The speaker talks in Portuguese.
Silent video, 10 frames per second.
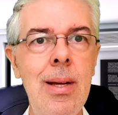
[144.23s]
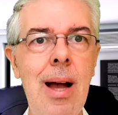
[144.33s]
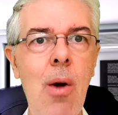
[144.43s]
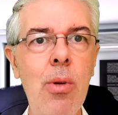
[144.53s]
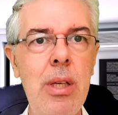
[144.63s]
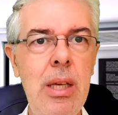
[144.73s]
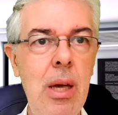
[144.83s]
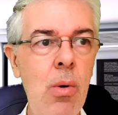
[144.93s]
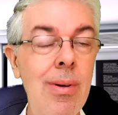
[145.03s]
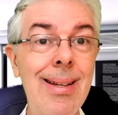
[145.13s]
ao que
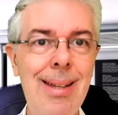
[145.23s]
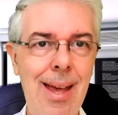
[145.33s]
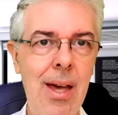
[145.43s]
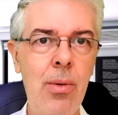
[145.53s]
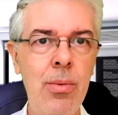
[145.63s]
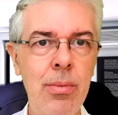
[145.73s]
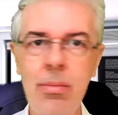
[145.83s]
eu quero.